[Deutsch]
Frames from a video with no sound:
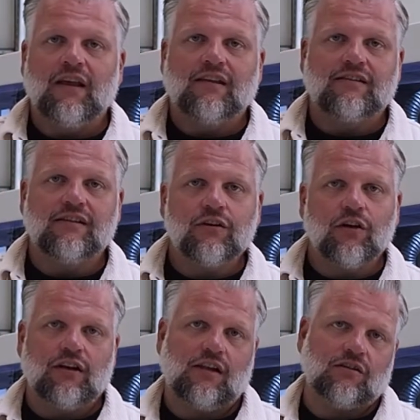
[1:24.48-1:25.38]
Sie
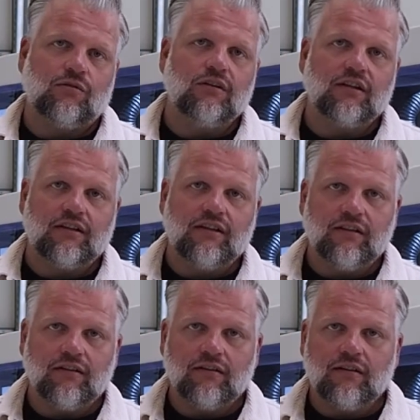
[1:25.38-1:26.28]
können als Kunde
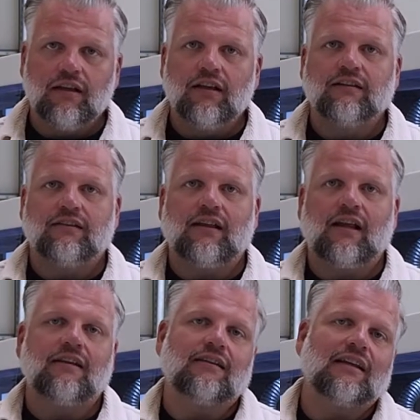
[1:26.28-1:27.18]
hier
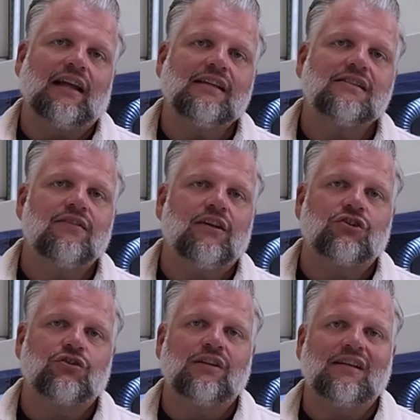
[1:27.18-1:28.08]
den, den Grenzwert
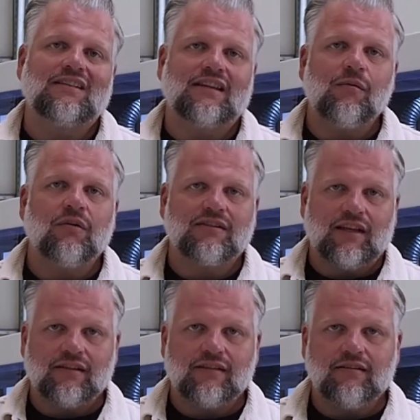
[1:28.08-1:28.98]
schon selber
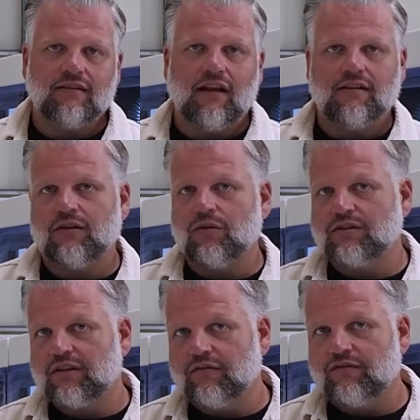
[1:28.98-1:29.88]
setzen, also
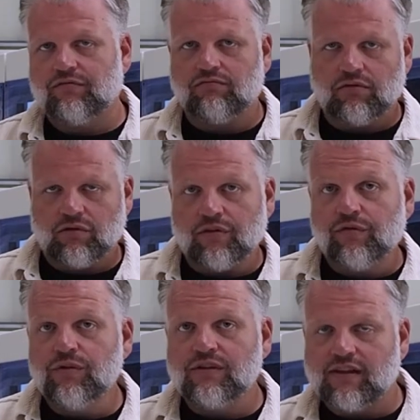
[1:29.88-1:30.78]
aus, so
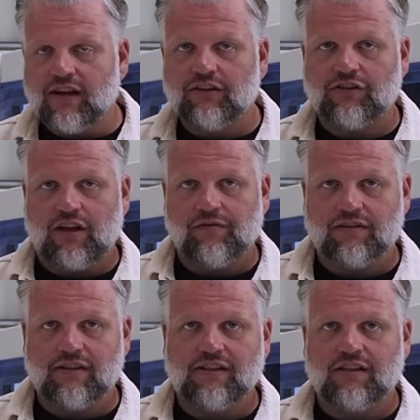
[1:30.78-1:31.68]
gefühlstechnisch einfach
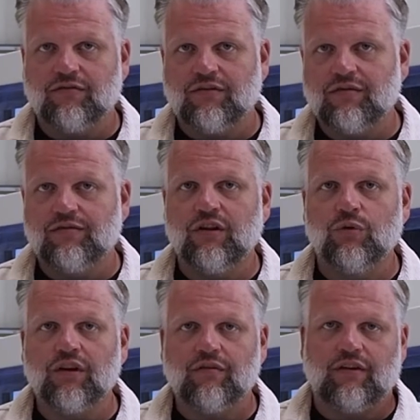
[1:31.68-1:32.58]
setzen, wie viel
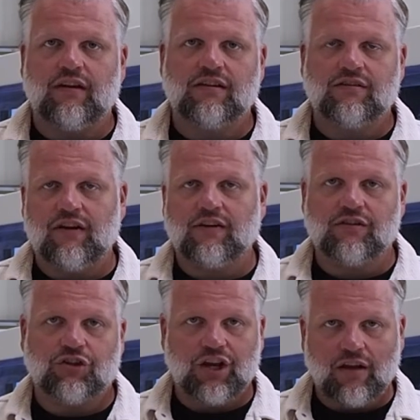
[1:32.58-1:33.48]
ungefähr das
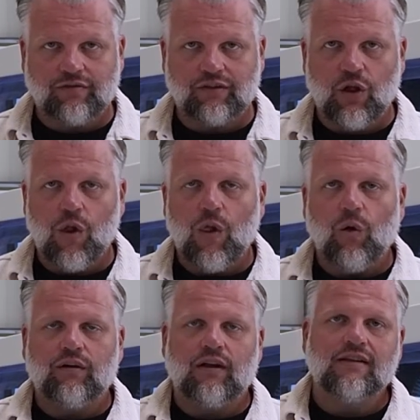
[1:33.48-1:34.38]
Werkzeug schafft.
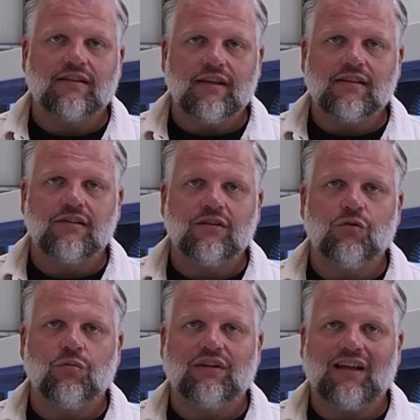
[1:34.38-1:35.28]
Und dann sehen Sie
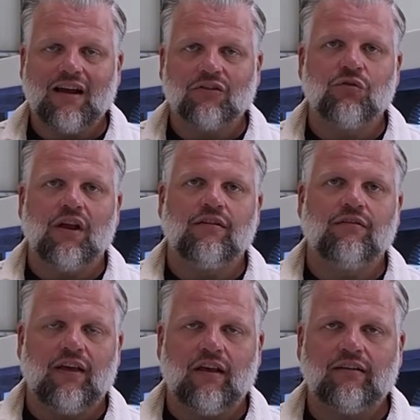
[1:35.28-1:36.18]
über die
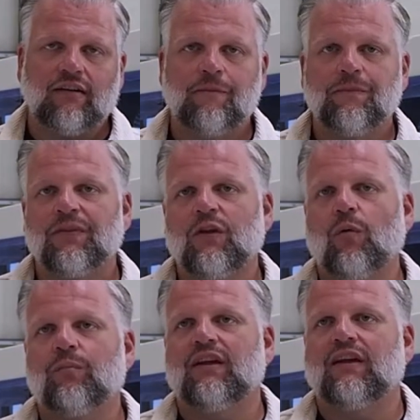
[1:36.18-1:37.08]
aktuellen Werte,
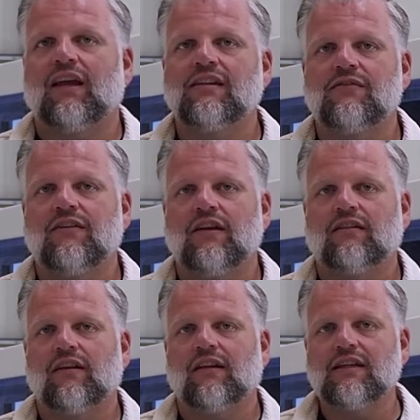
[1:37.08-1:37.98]
ob der Grenzwert
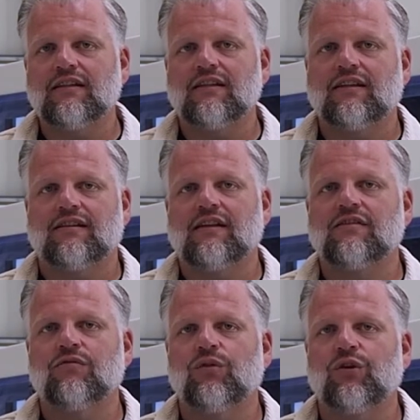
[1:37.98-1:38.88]
richtig
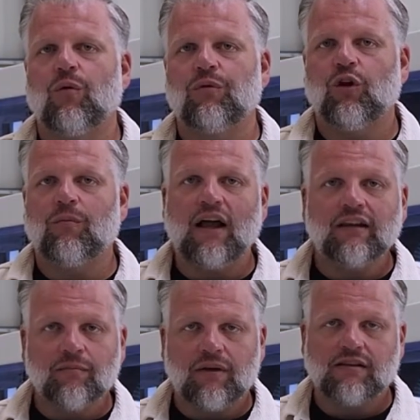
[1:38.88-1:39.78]
gesetzt wurde, ob er nochmal
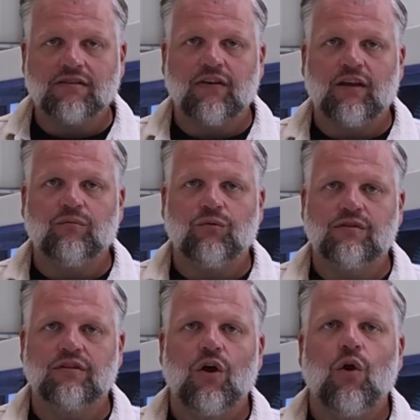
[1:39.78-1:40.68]
angepasst werden
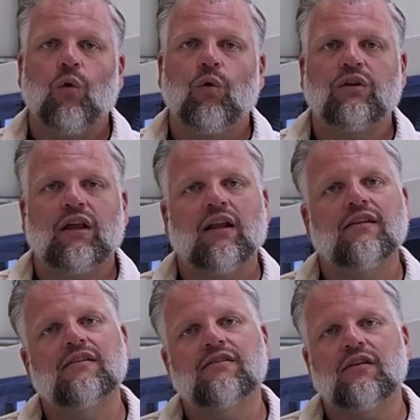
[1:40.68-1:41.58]
muss. Und
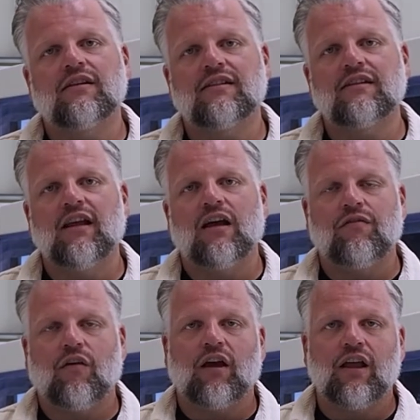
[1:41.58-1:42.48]
dann soll es Ihnen
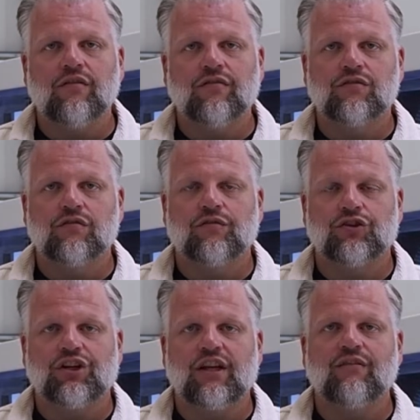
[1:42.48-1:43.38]
einfach auch helfen zu
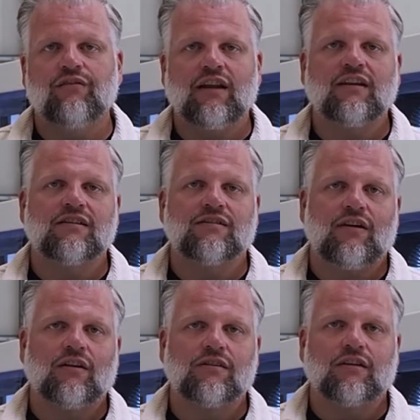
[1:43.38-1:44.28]
verstehen, wann das
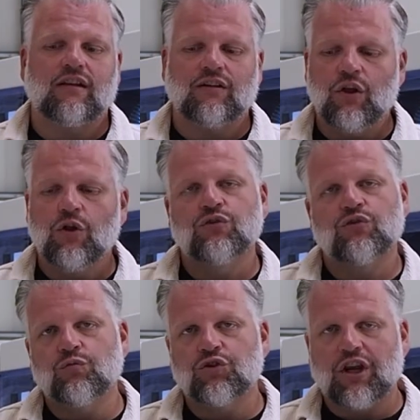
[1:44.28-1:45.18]
Werkzeug denn
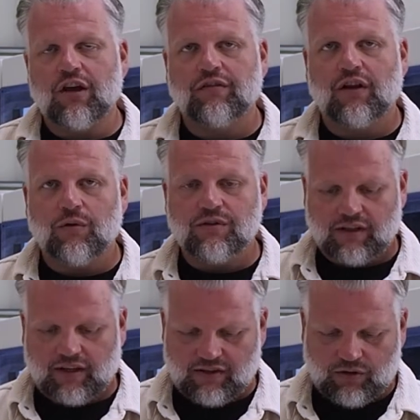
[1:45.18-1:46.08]
zum Schärfen
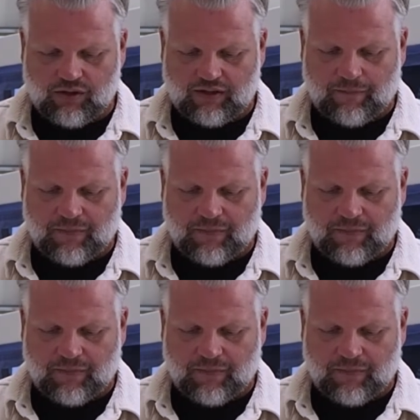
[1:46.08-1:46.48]
rausgehen sollte.